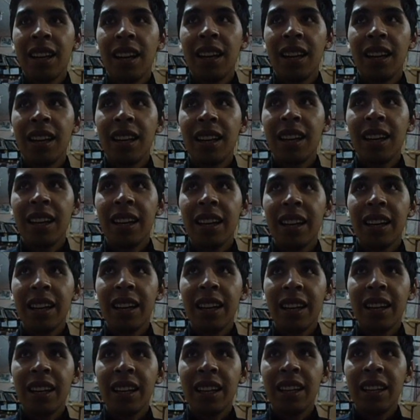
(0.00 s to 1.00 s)

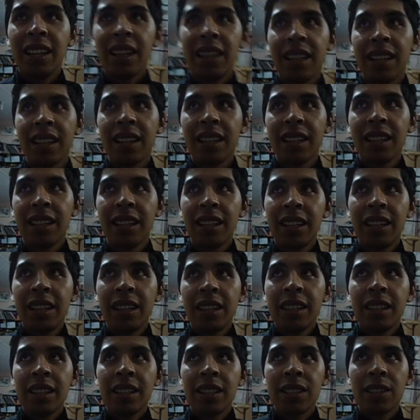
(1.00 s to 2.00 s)
Eh,
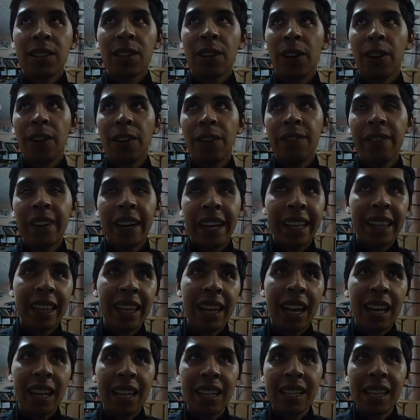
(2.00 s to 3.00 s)
soy fan
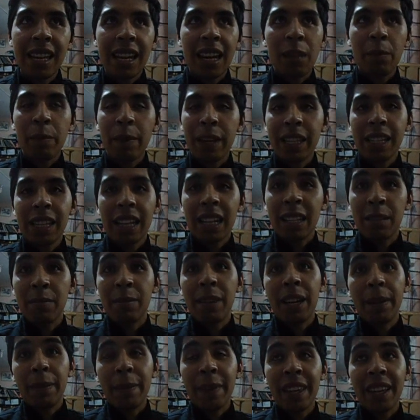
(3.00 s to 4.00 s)
de Alicia en el País de las
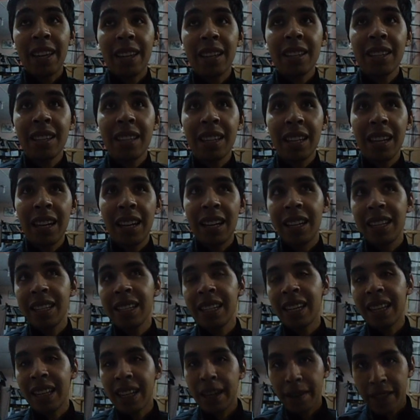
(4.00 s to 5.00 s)
Maravillas y
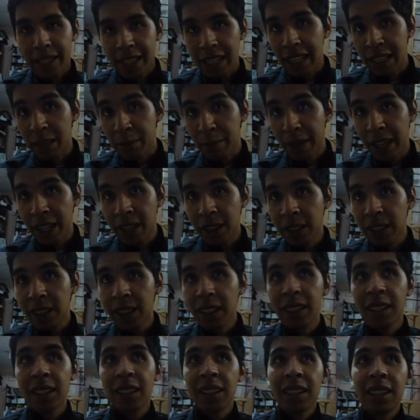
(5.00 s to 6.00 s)
Alicia a través del espejo.
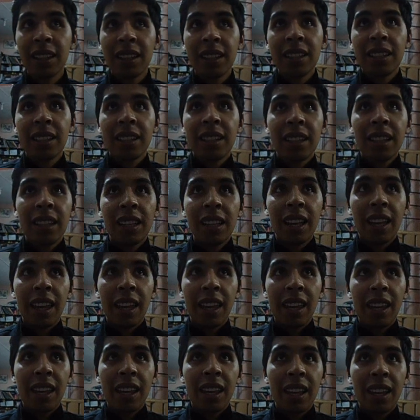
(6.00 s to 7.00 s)

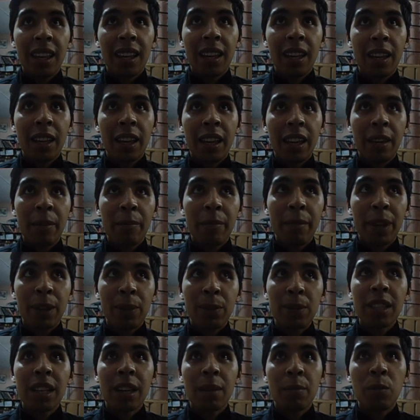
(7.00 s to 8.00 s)
Eh, me
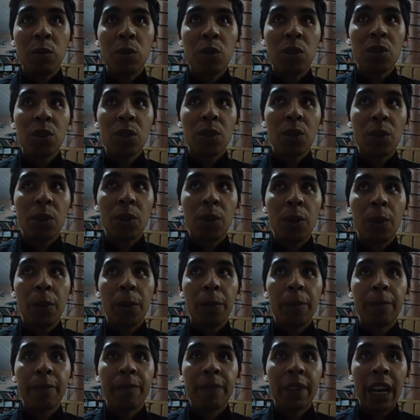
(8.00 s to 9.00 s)
gusta
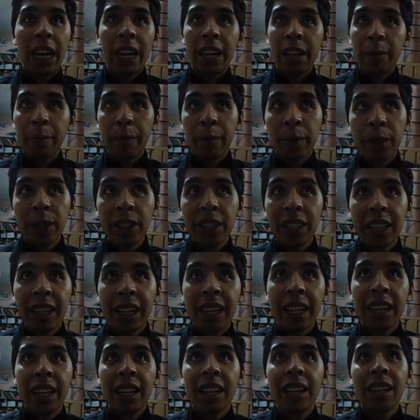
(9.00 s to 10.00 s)
mucho Harry
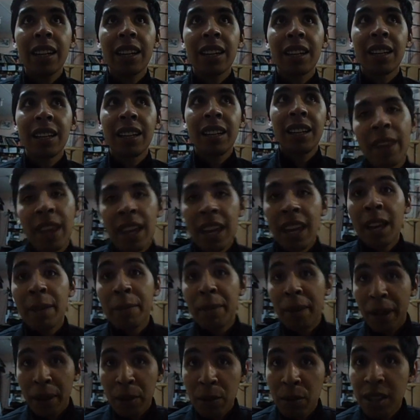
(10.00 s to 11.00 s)
Potter.
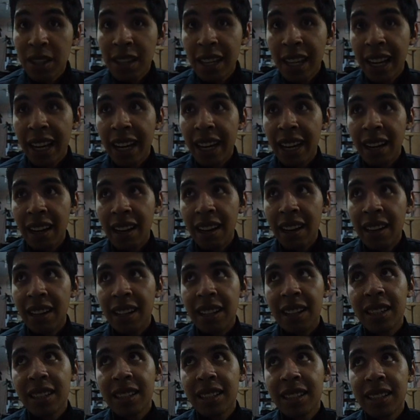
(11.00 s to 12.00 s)
Me
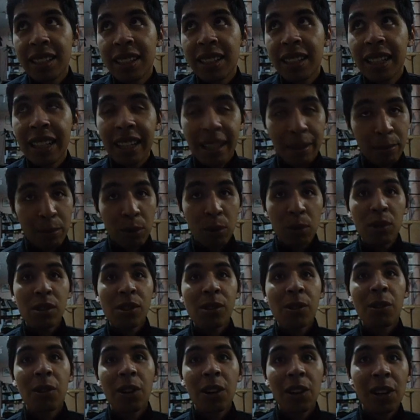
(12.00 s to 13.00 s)
gusta
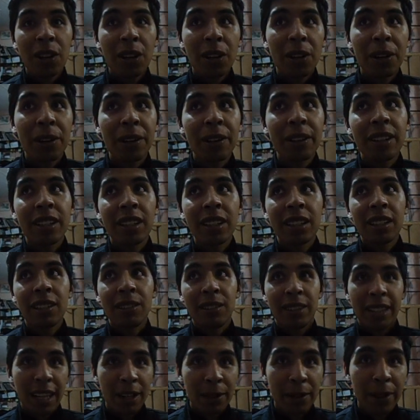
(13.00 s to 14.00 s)
Crepúsculo,
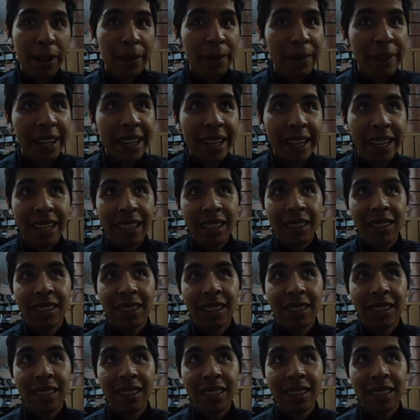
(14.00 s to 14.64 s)
La Nueva,